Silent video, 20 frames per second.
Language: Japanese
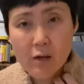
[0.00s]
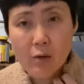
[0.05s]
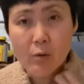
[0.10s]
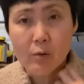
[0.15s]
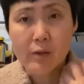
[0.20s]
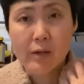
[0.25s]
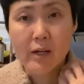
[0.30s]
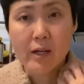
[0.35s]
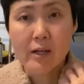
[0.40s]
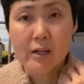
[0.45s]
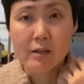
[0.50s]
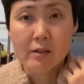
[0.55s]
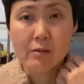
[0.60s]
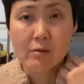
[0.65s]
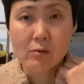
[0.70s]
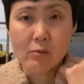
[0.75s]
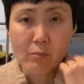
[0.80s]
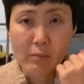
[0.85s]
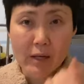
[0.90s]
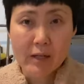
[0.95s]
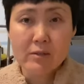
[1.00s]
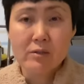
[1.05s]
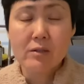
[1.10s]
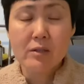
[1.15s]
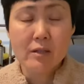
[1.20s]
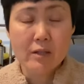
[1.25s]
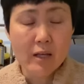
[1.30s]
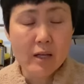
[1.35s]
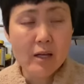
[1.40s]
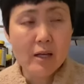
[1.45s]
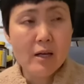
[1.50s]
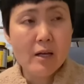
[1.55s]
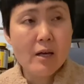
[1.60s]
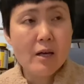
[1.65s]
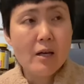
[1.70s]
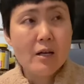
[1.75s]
保険の毎月ね、